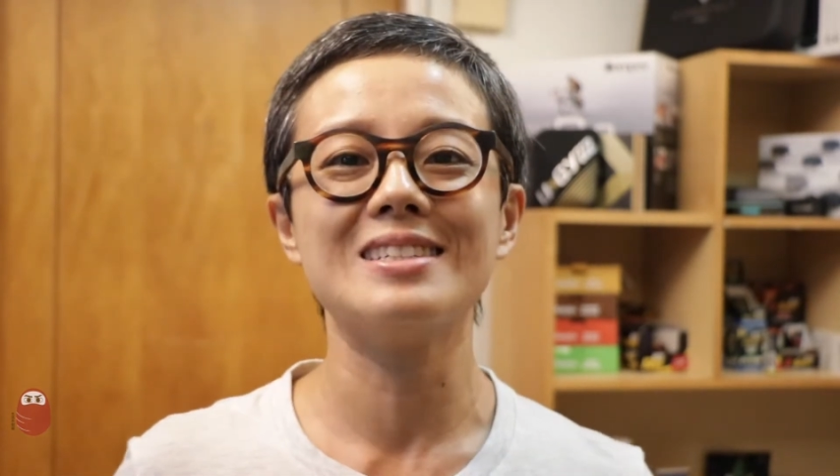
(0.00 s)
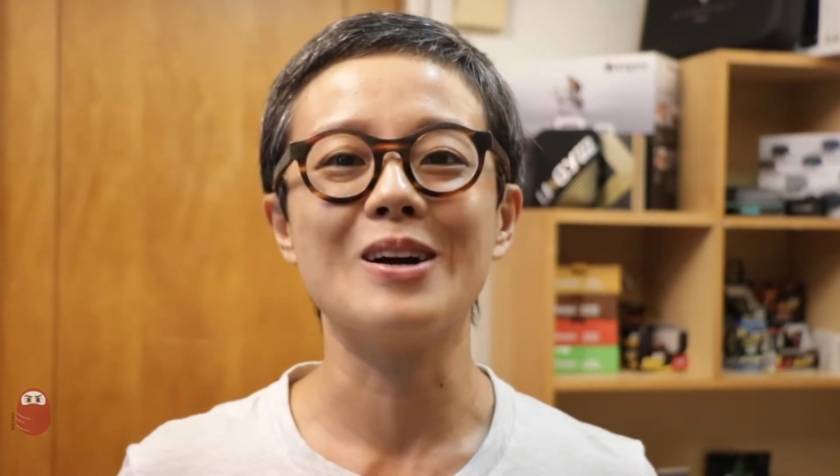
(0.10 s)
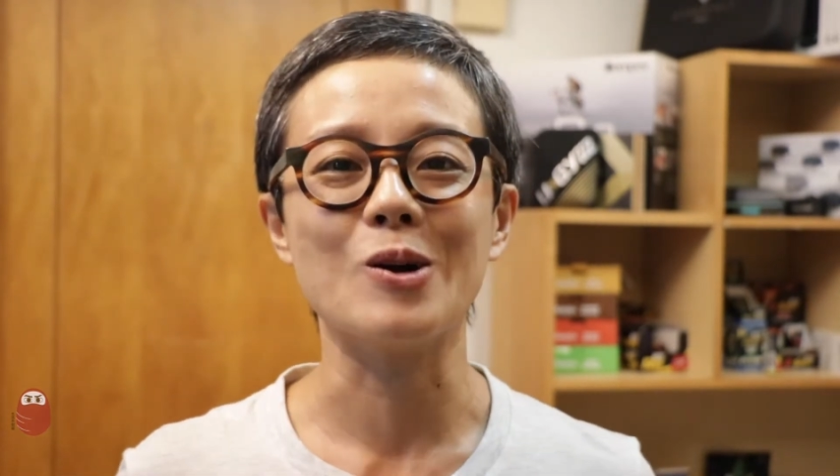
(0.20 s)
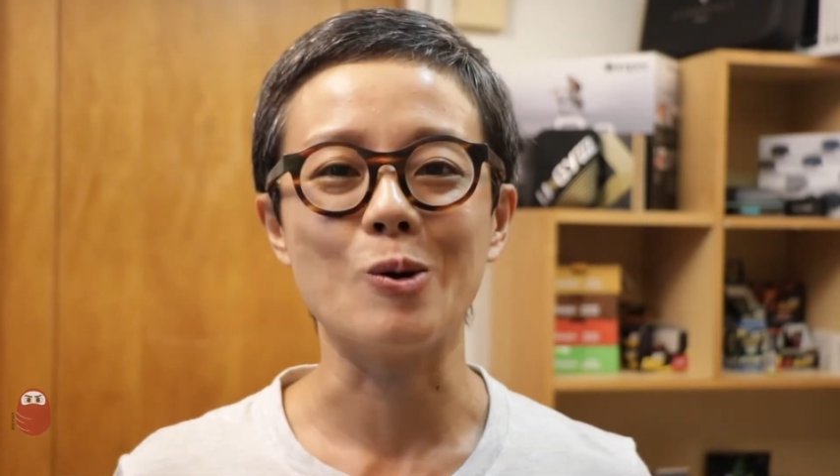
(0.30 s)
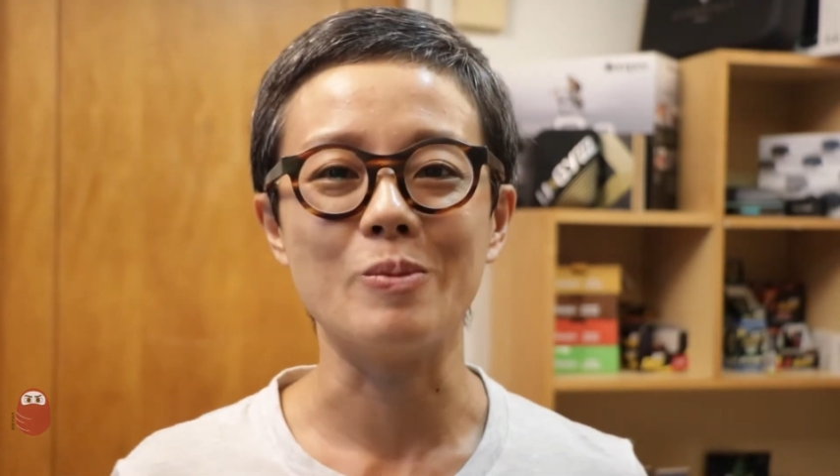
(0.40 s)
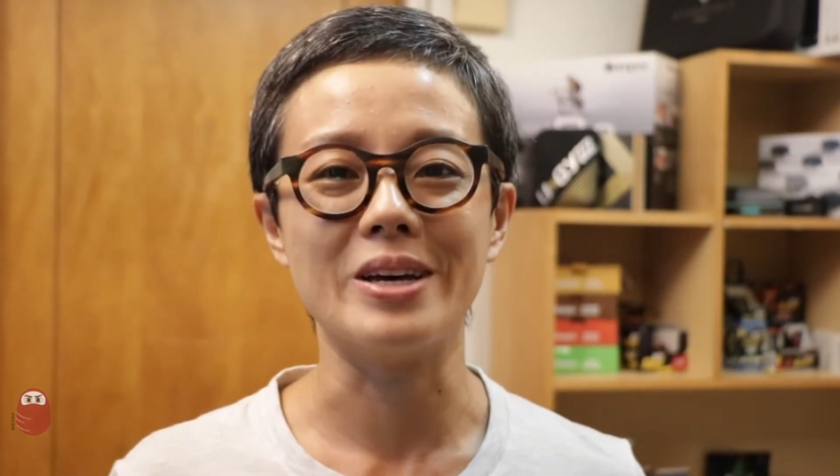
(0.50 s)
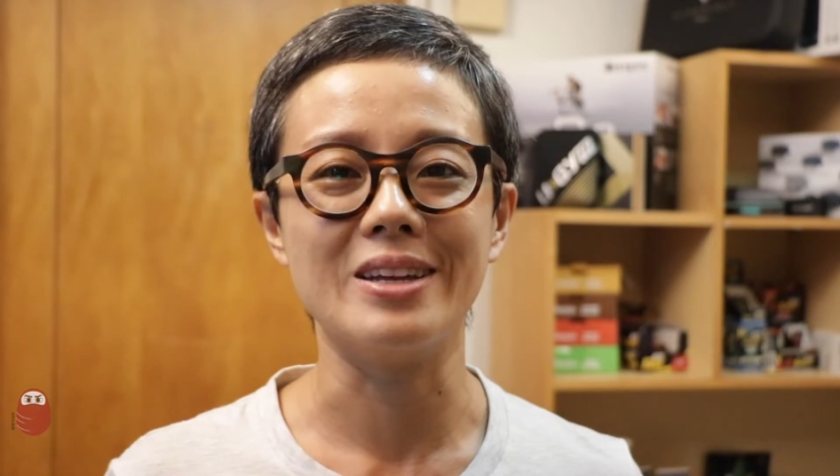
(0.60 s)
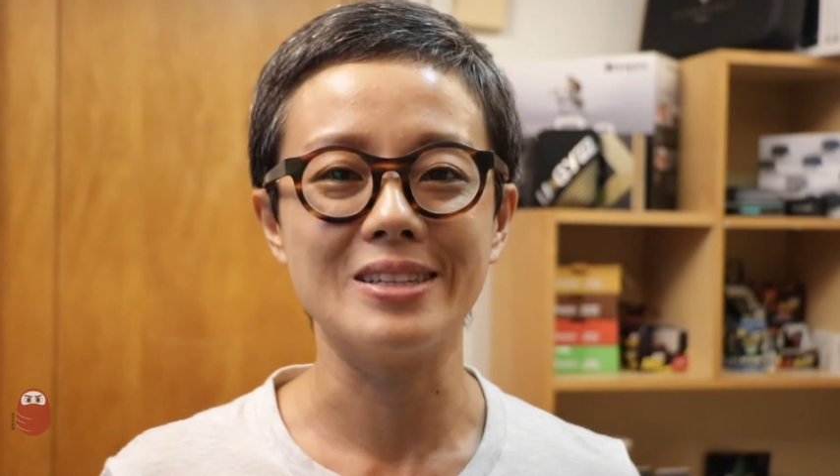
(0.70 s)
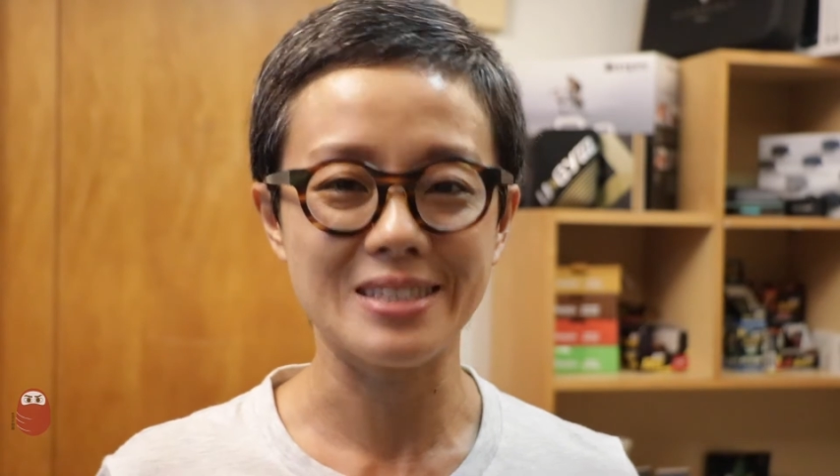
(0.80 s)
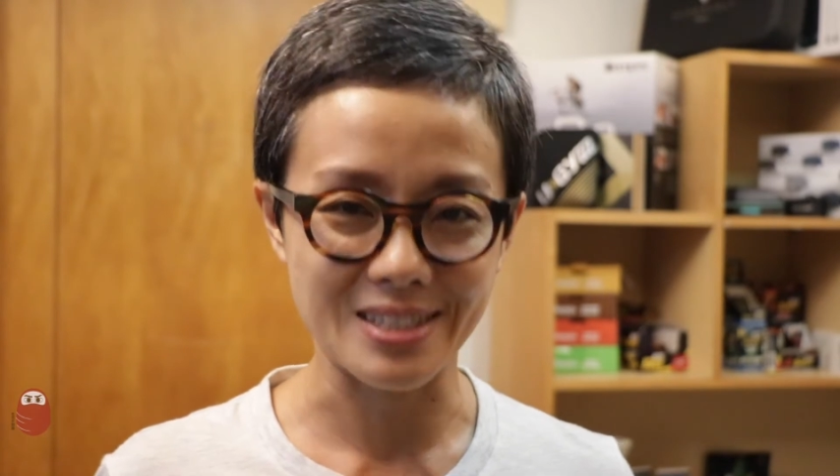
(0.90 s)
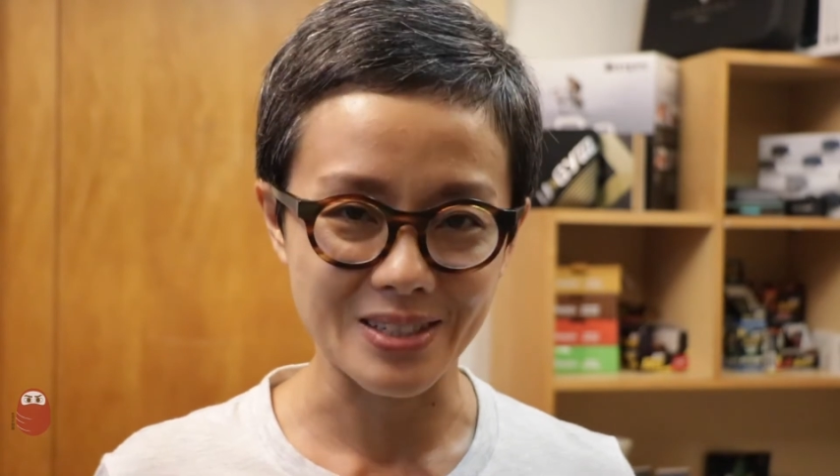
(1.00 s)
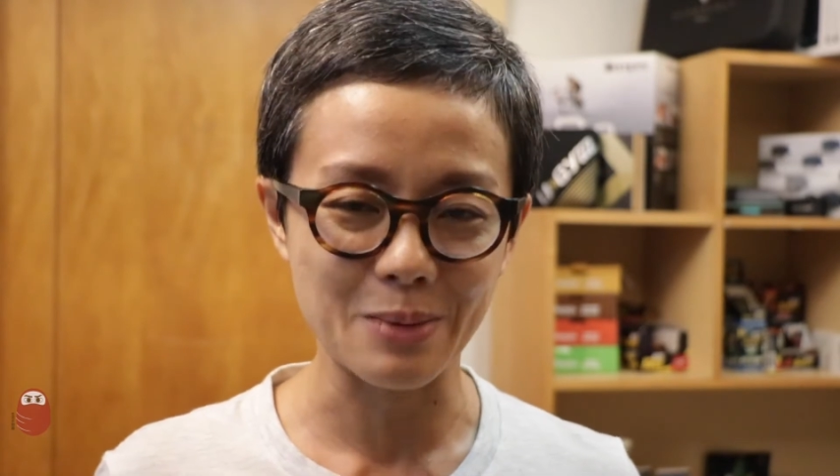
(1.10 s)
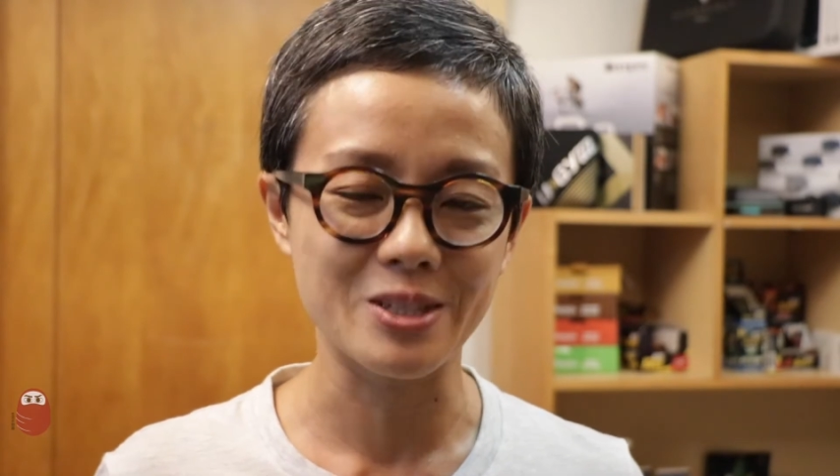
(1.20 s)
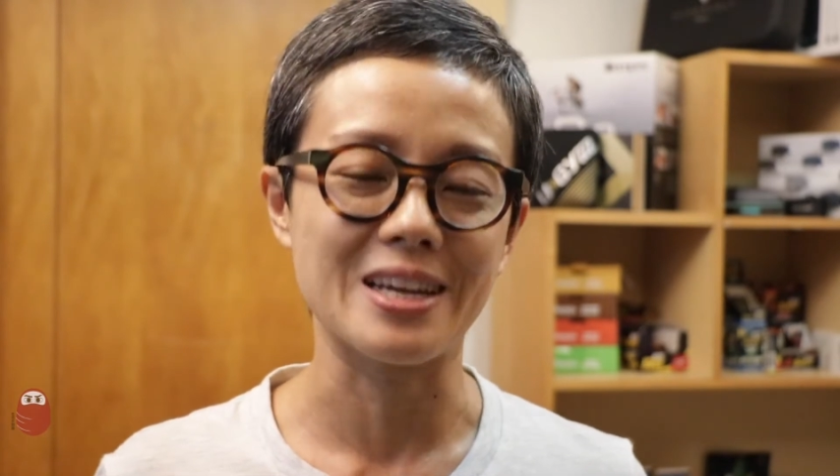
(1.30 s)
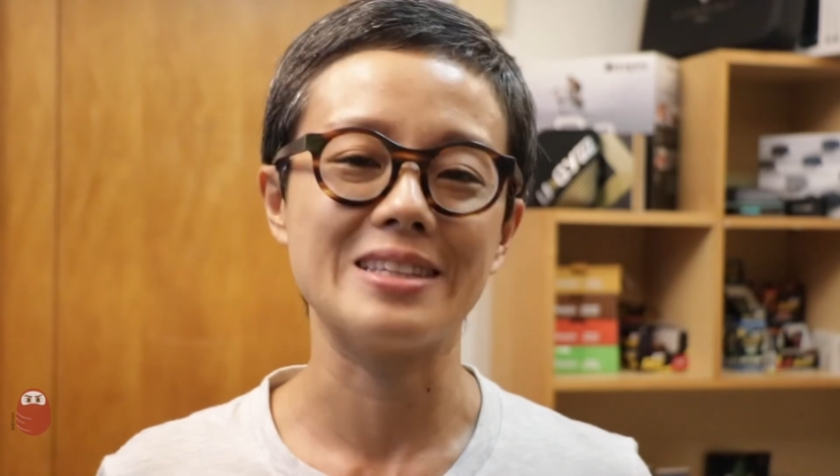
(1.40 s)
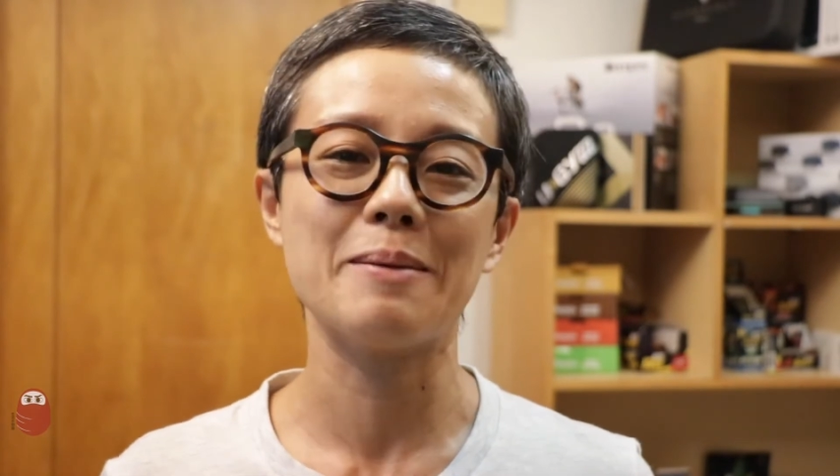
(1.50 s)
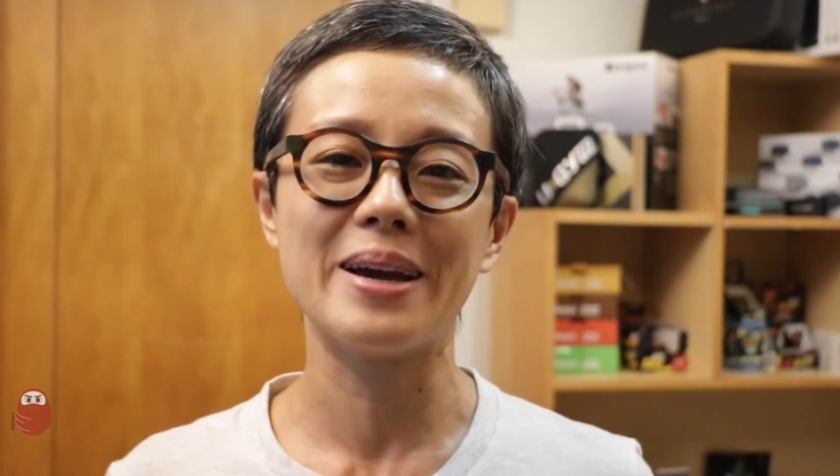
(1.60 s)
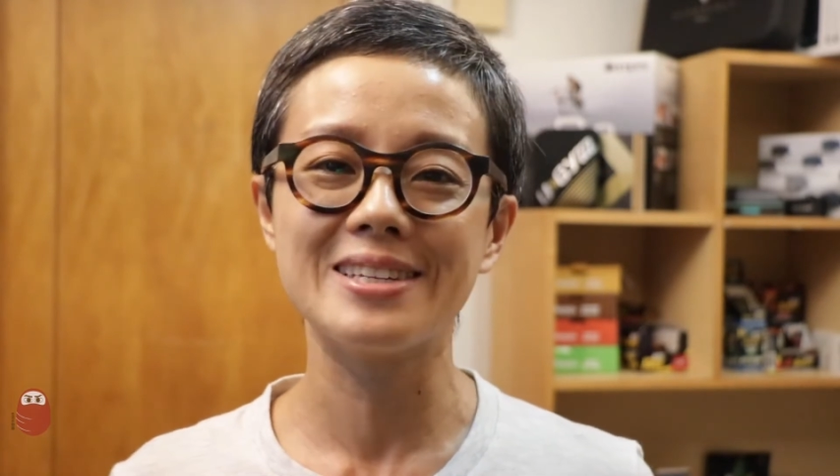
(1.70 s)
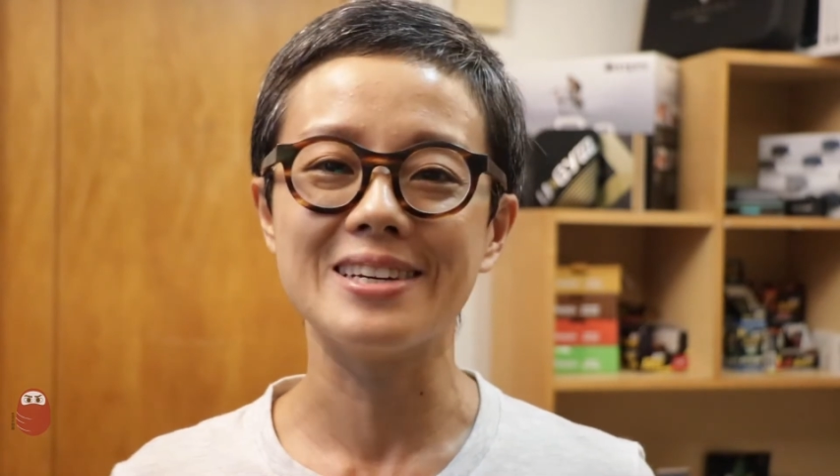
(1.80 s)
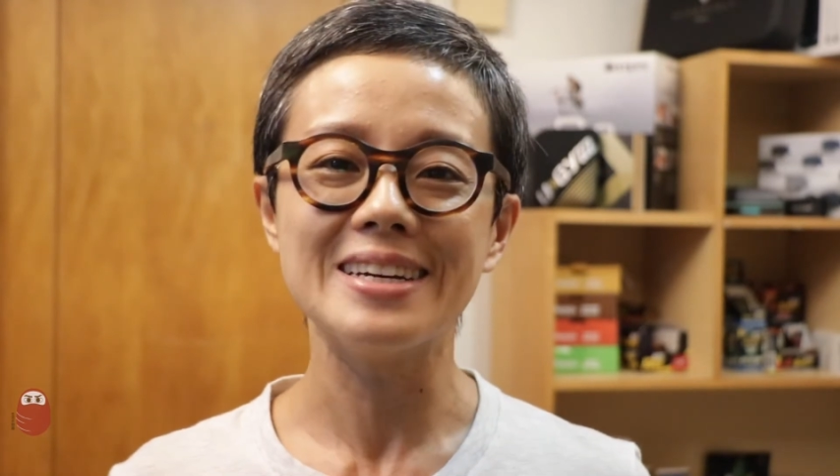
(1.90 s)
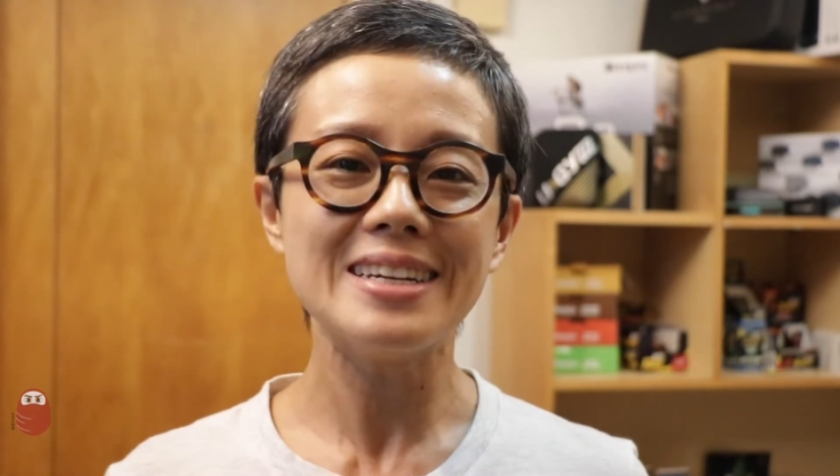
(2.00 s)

让我们使用他们的场地拍摄。